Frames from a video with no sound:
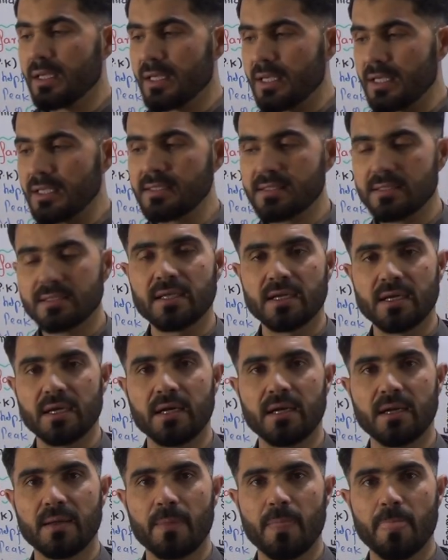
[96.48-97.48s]
किस
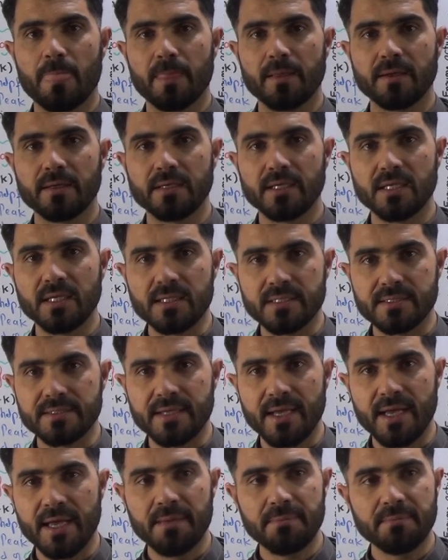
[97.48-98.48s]
तरह
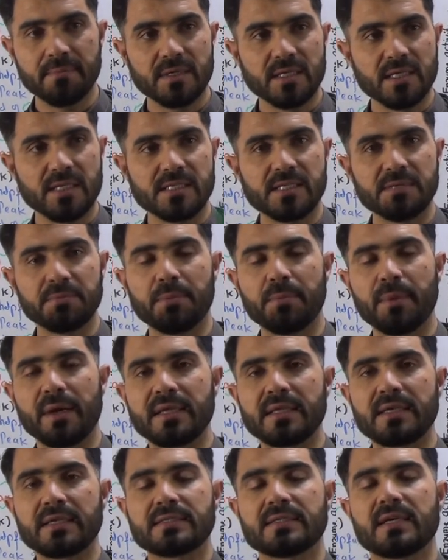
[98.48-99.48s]
इंजाइम किसी
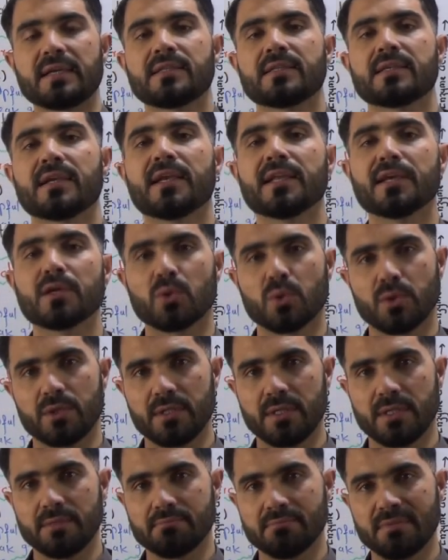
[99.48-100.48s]
बीमारी के साथ लिंक
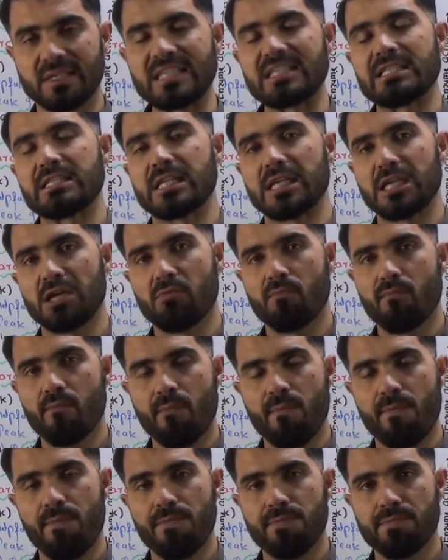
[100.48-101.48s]
होते हैं किस तरह
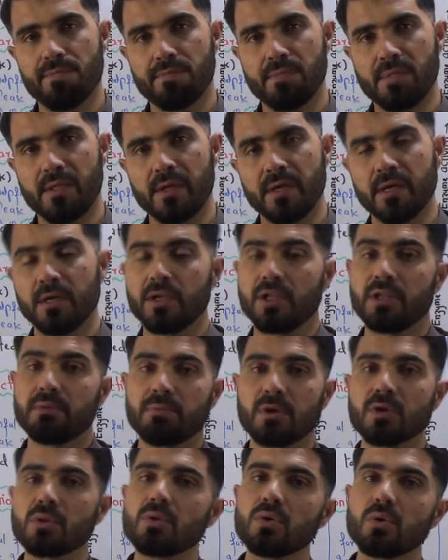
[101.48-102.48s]

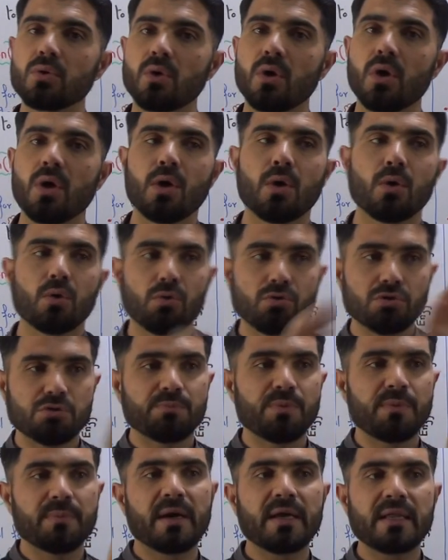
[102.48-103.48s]
नंबर दो उस
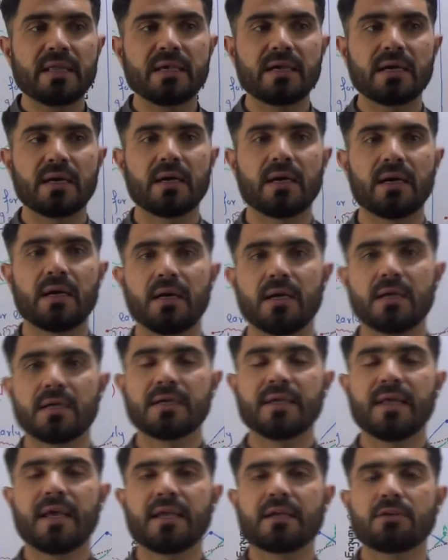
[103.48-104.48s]
बीमारी का
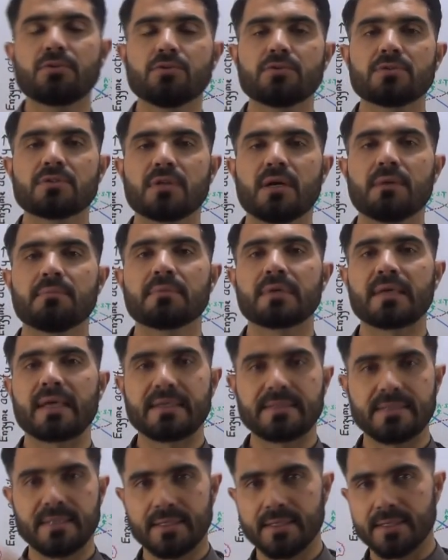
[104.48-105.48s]
डायग्नोस हम
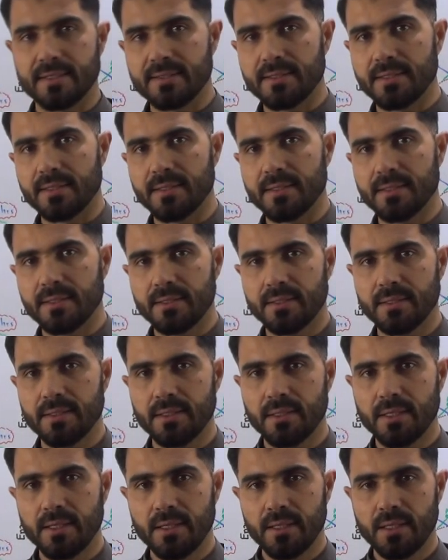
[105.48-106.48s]
कैसे करते हैं
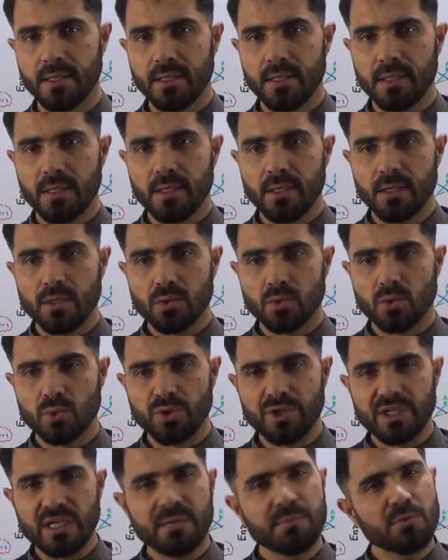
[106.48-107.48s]

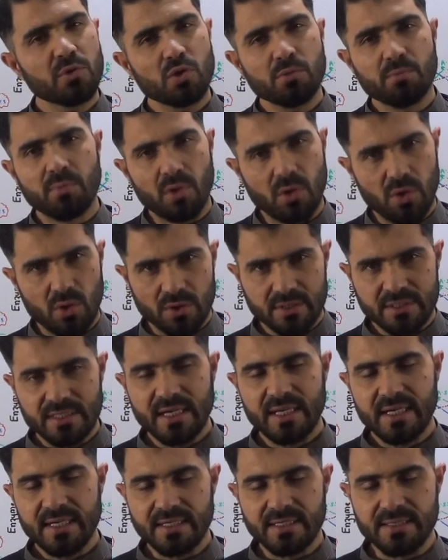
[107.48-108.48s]
दुनिया में तो बहुत
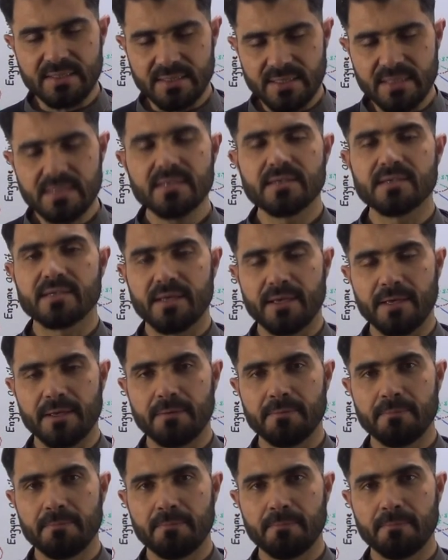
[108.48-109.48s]
सारे डिजीज़ हैं